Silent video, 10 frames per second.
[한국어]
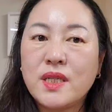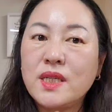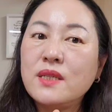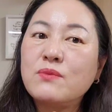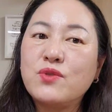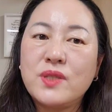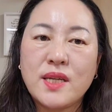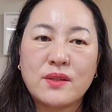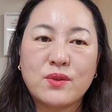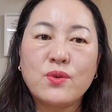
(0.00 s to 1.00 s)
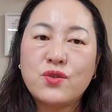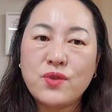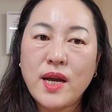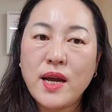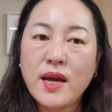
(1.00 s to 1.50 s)
긴 문장도
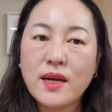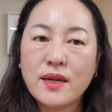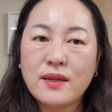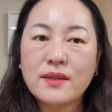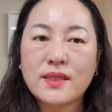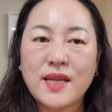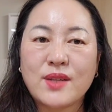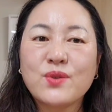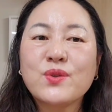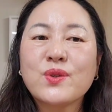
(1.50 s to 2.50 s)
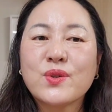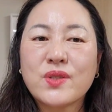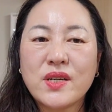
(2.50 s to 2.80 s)
쫙 자동으로